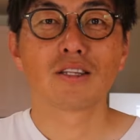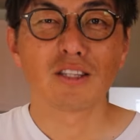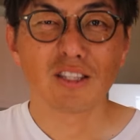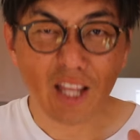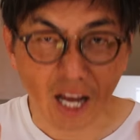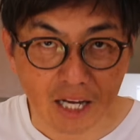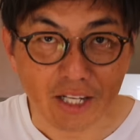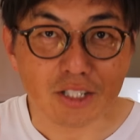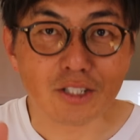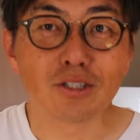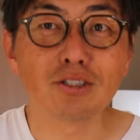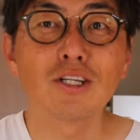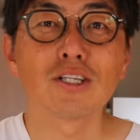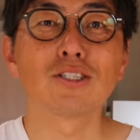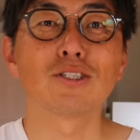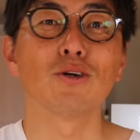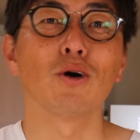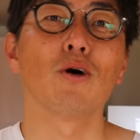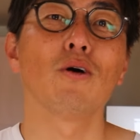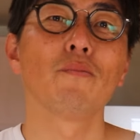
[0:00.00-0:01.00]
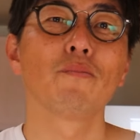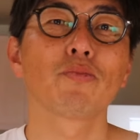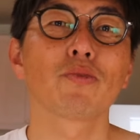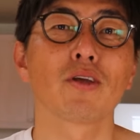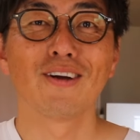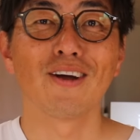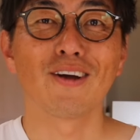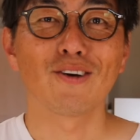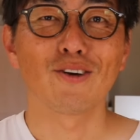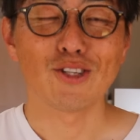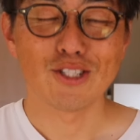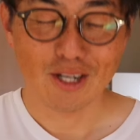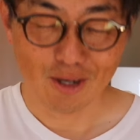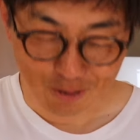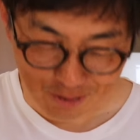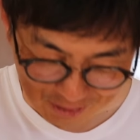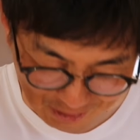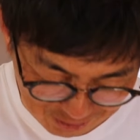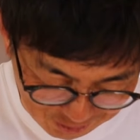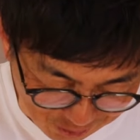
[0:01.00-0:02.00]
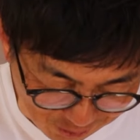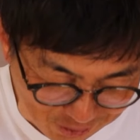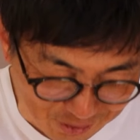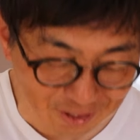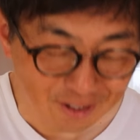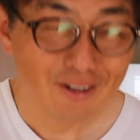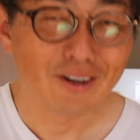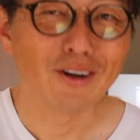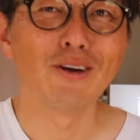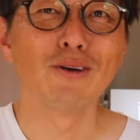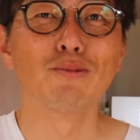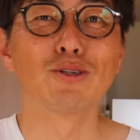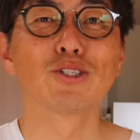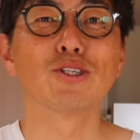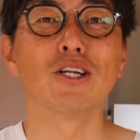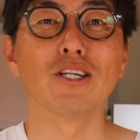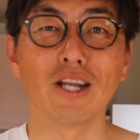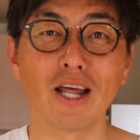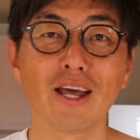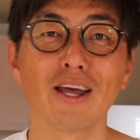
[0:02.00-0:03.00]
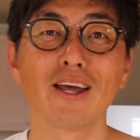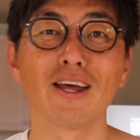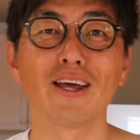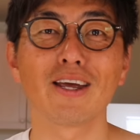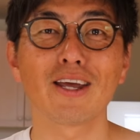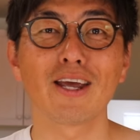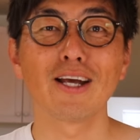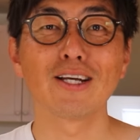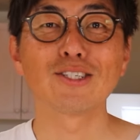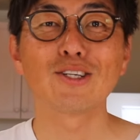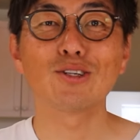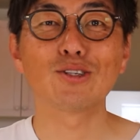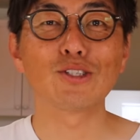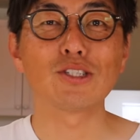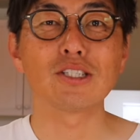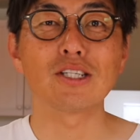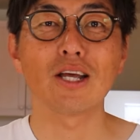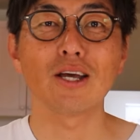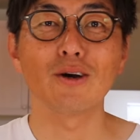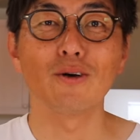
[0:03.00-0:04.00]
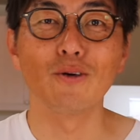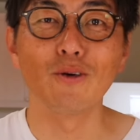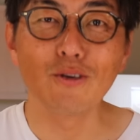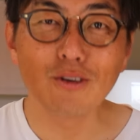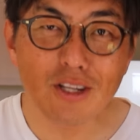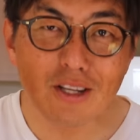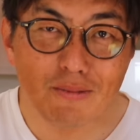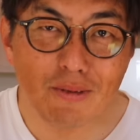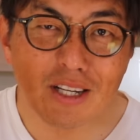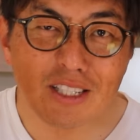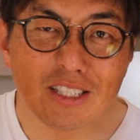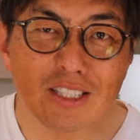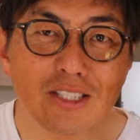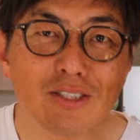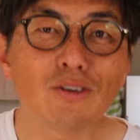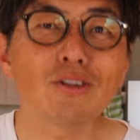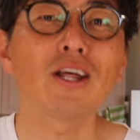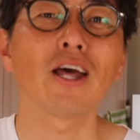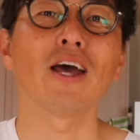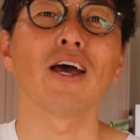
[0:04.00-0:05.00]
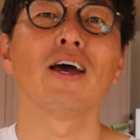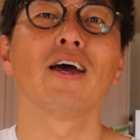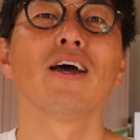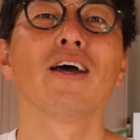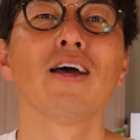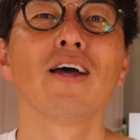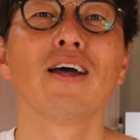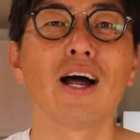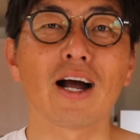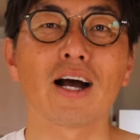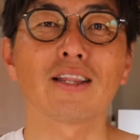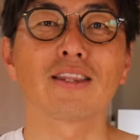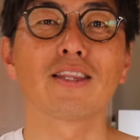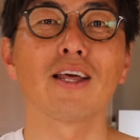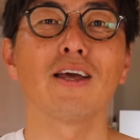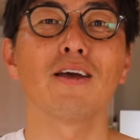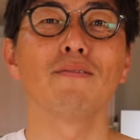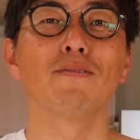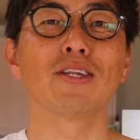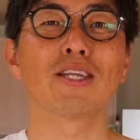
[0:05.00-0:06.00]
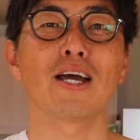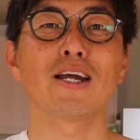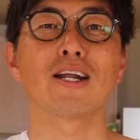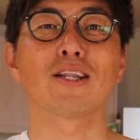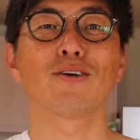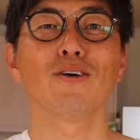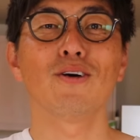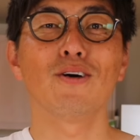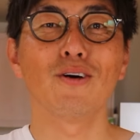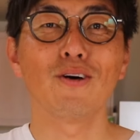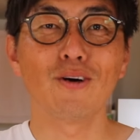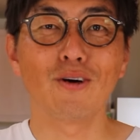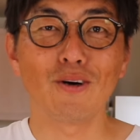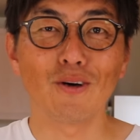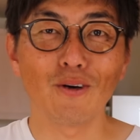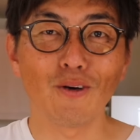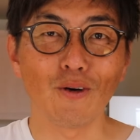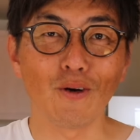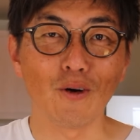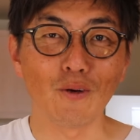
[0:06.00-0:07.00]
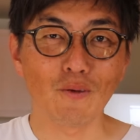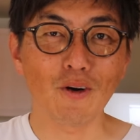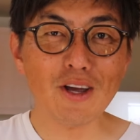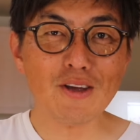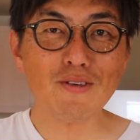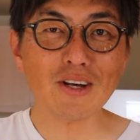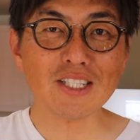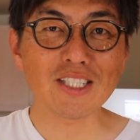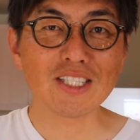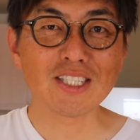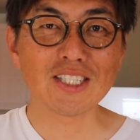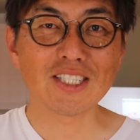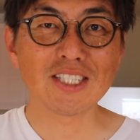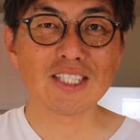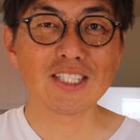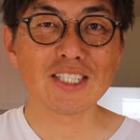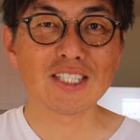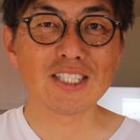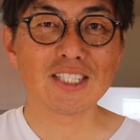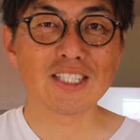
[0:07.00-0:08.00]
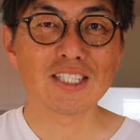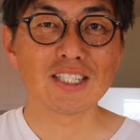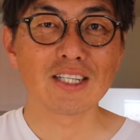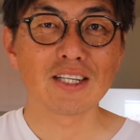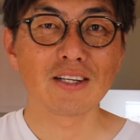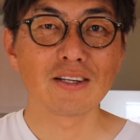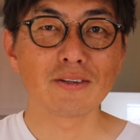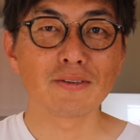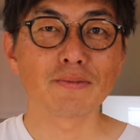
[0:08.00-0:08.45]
体重ですよ、こちらを早速もうすでにね、計測しておりますので測ってみたいなと思います。